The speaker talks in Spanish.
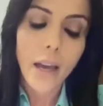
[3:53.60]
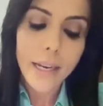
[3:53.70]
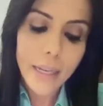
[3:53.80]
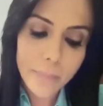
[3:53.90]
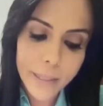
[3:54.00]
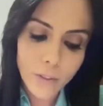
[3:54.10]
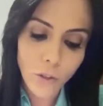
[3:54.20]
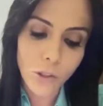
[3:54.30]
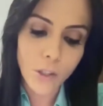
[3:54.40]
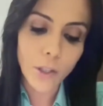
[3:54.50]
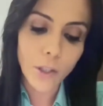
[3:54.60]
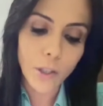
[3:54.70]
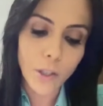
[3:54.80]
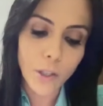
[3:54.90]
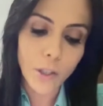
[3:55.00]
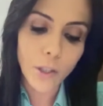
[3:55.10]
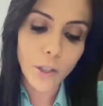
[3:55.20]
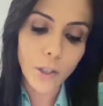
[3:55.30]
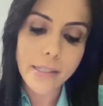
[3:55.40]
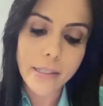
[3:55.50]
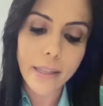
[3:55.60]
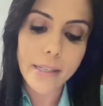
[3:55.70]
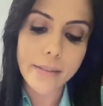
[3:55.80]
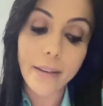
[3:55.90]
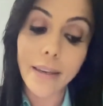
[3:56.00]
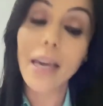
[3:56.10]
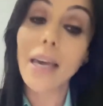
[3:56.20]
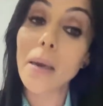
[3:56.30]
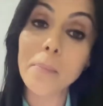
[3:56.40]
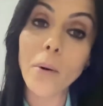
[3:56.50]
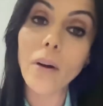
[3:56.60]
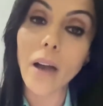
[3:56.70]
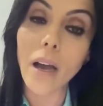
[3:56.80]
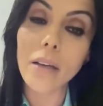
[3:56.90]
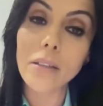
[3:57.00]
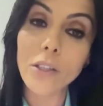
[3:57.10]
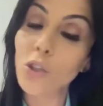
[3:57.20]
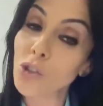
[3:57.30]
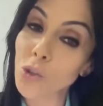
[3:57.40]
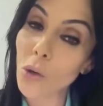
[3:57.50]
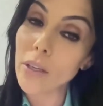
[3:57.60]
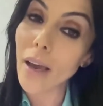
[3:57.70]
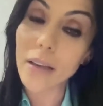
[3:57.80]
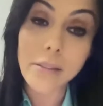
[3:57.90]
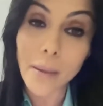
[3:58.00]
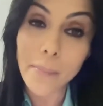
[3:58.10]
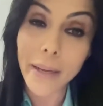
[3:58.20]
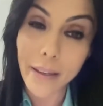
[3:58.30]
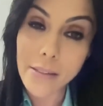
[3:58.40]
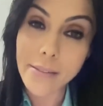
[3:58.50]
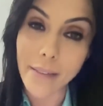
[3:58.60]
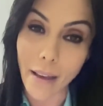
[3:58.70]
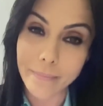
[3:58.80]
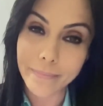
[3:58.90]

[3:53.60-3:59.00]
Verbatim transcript: Le invito, señor ministro, a enterarse desde qué época yo soy asambleísta.